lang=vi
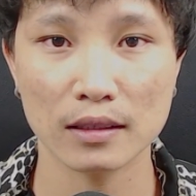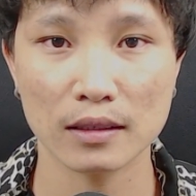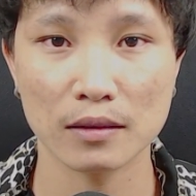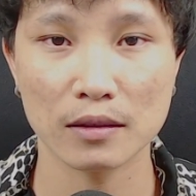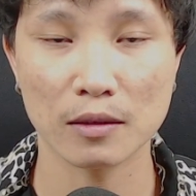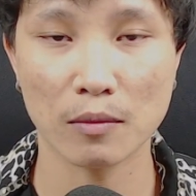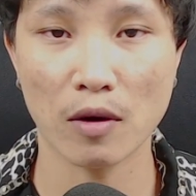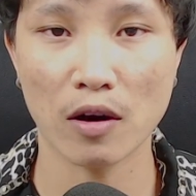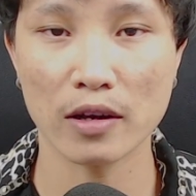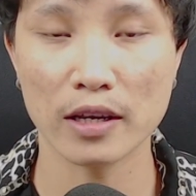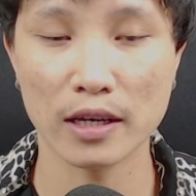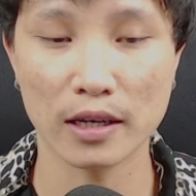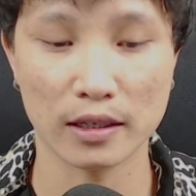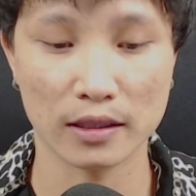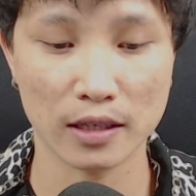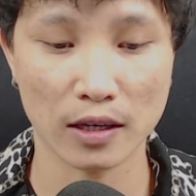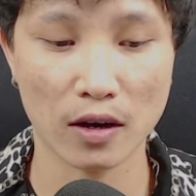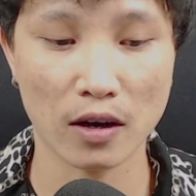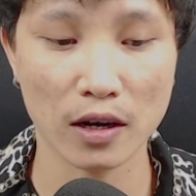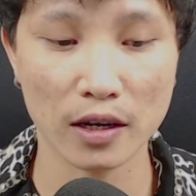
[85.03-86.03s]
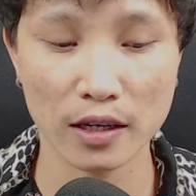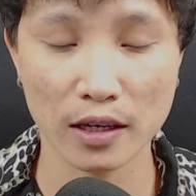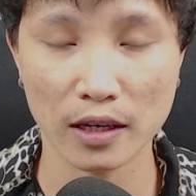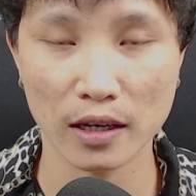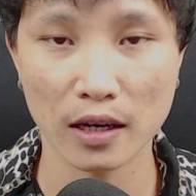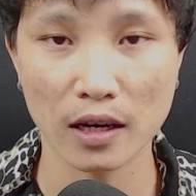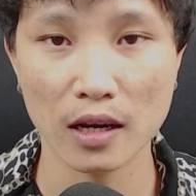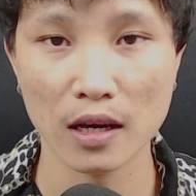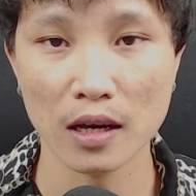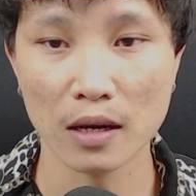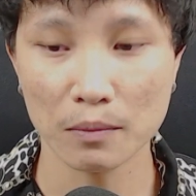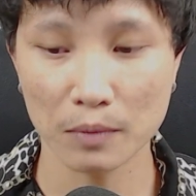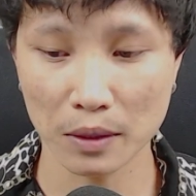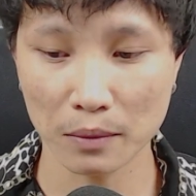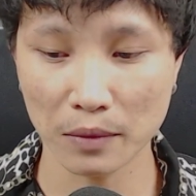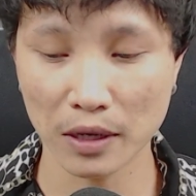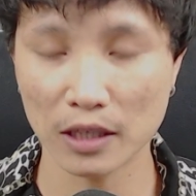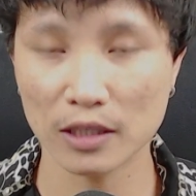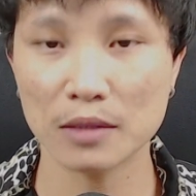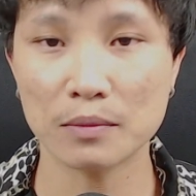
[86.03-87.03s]
rồi bỏ giường từng óc này mình
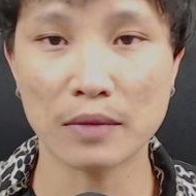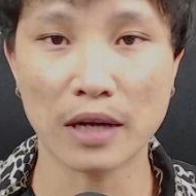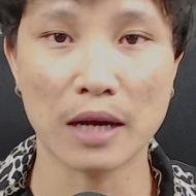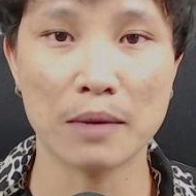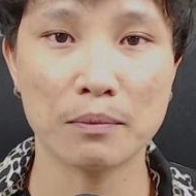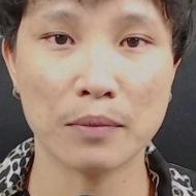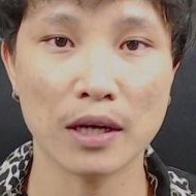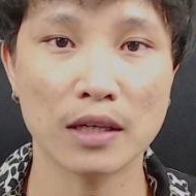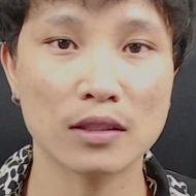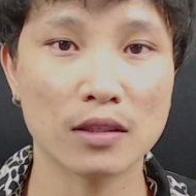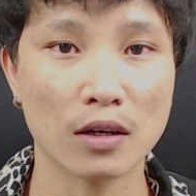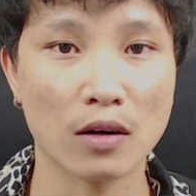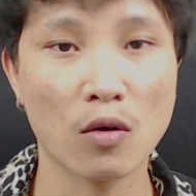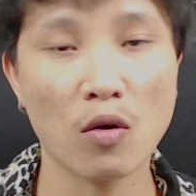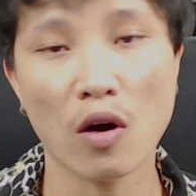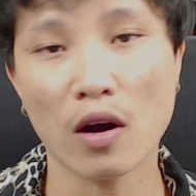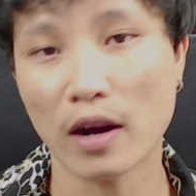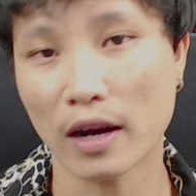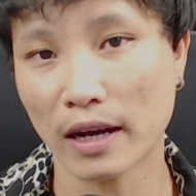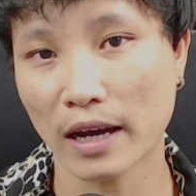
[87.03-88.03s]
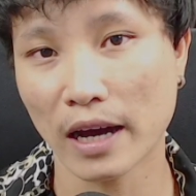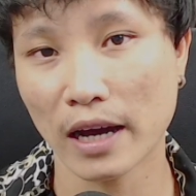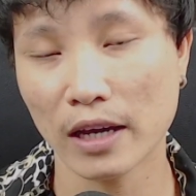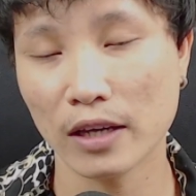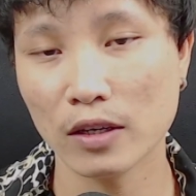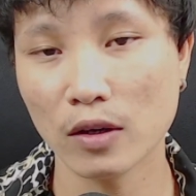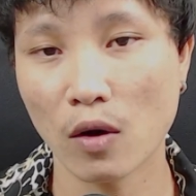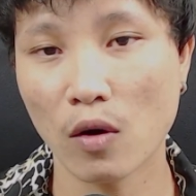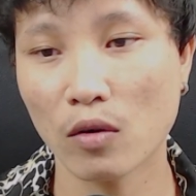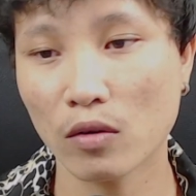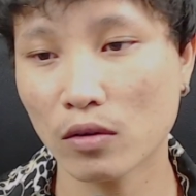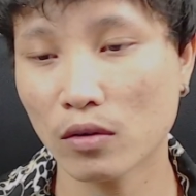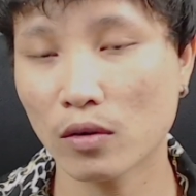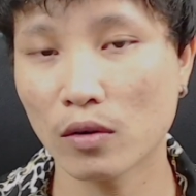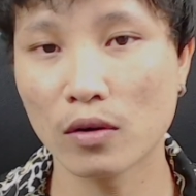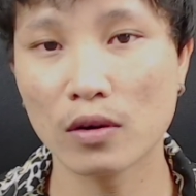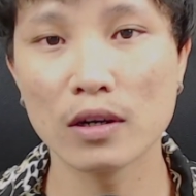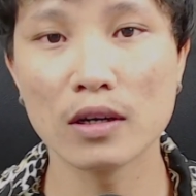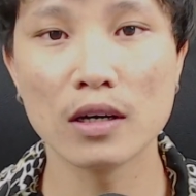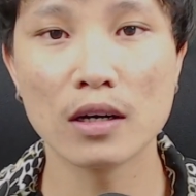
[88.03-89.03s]
men trong này peo ta qua cả cài dọc
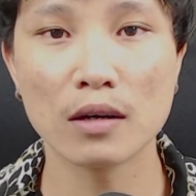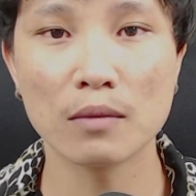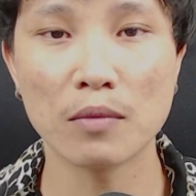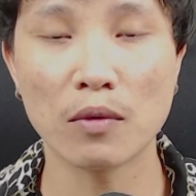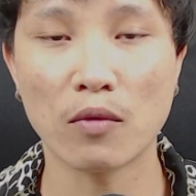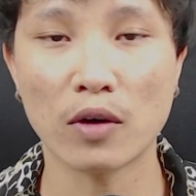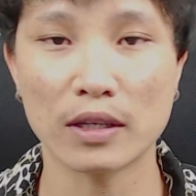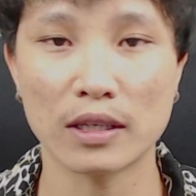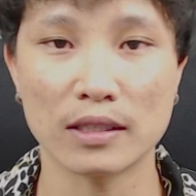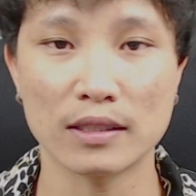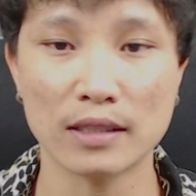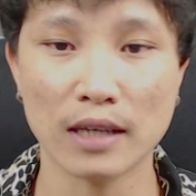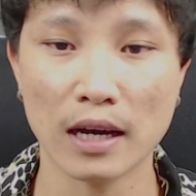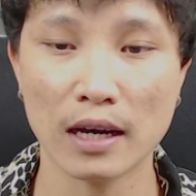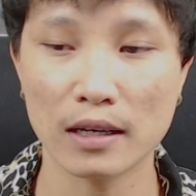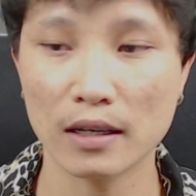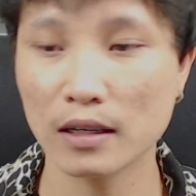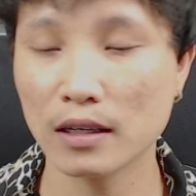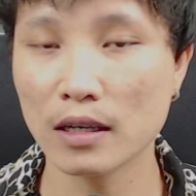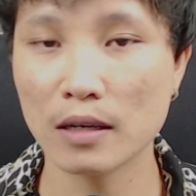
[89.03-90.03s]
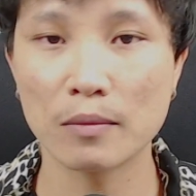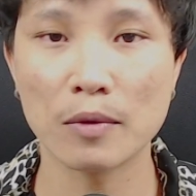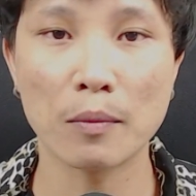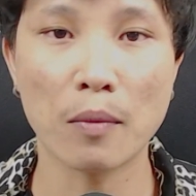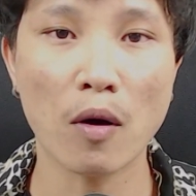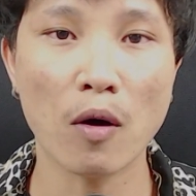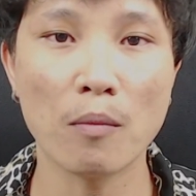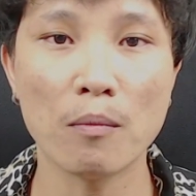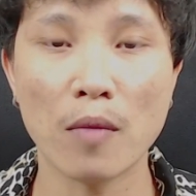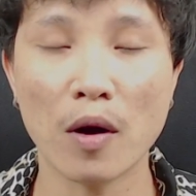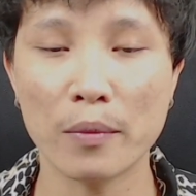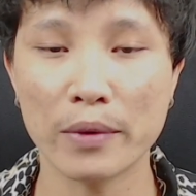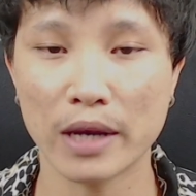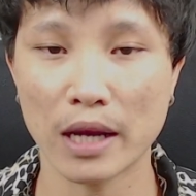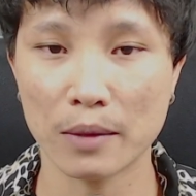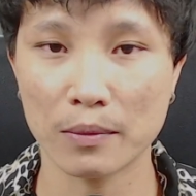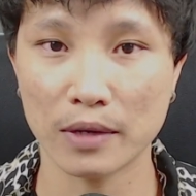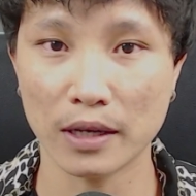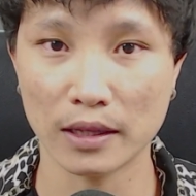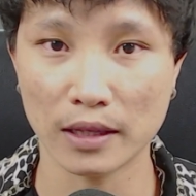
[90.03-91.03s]
rương của vật xa rương của hộp màu bên
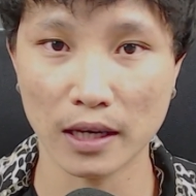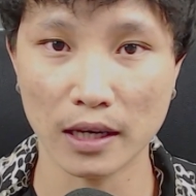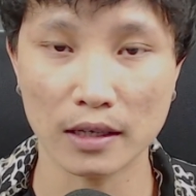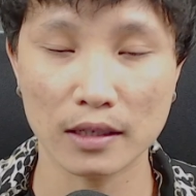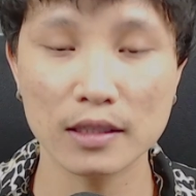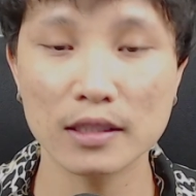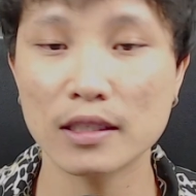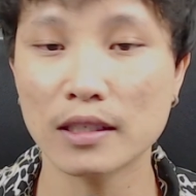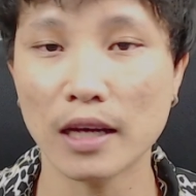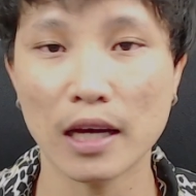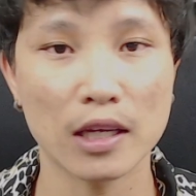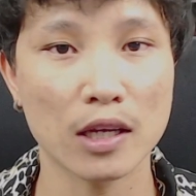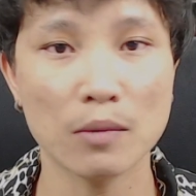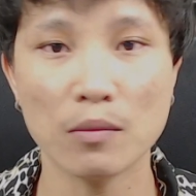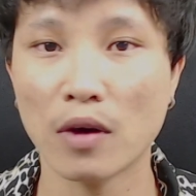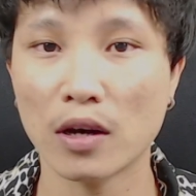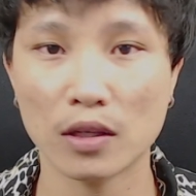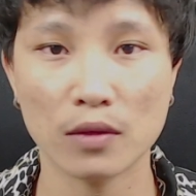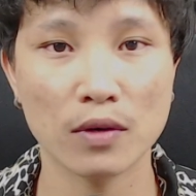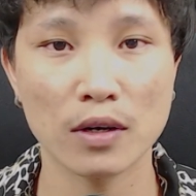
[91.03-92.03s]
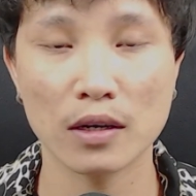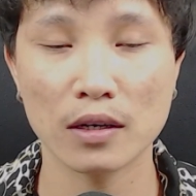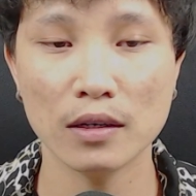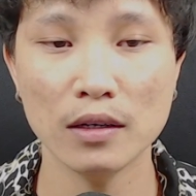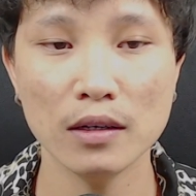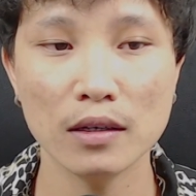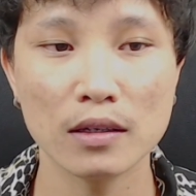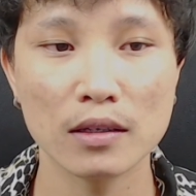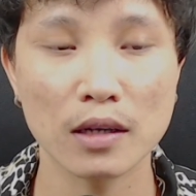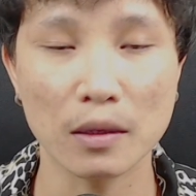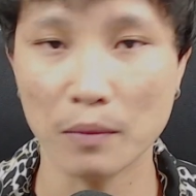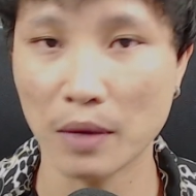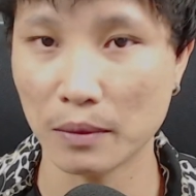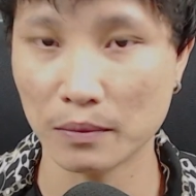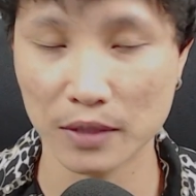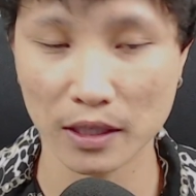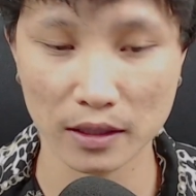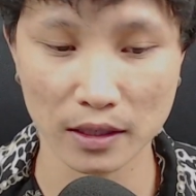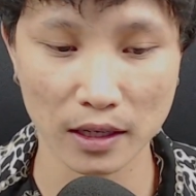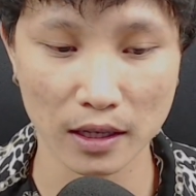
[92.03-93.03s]
này thế cứ cho nên nhóm ắt phớ rồi biềm
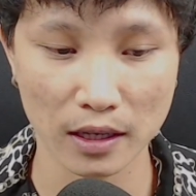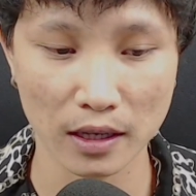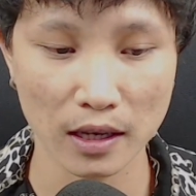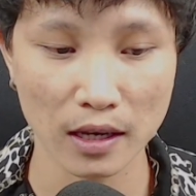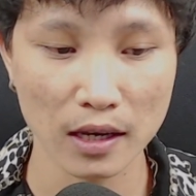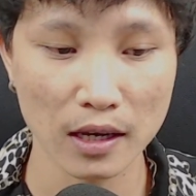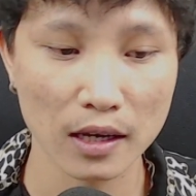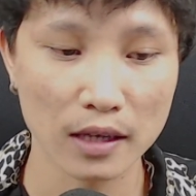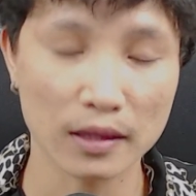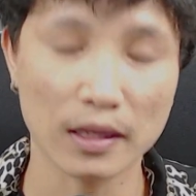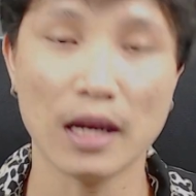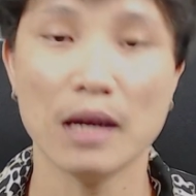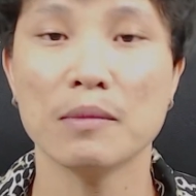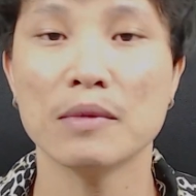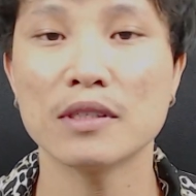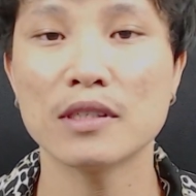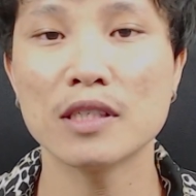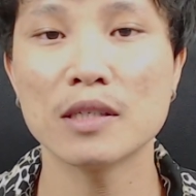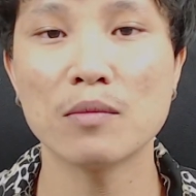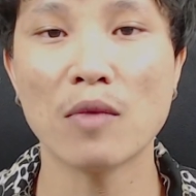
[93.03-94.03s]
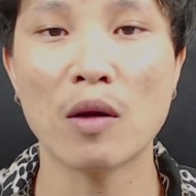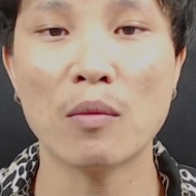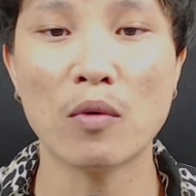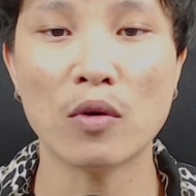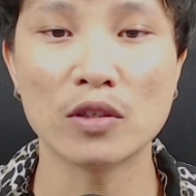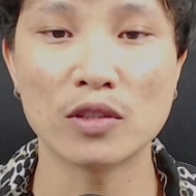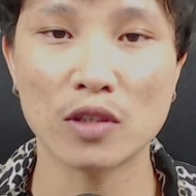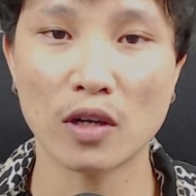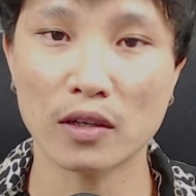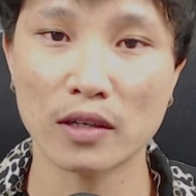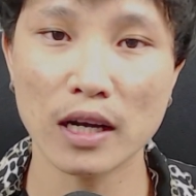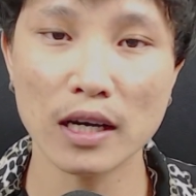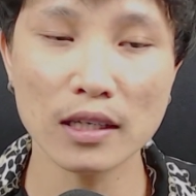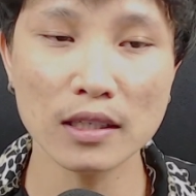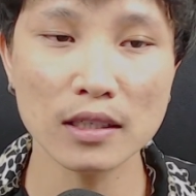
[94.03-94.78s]
chẳng thể tại bác sĩ thì bọc ôn trong đấng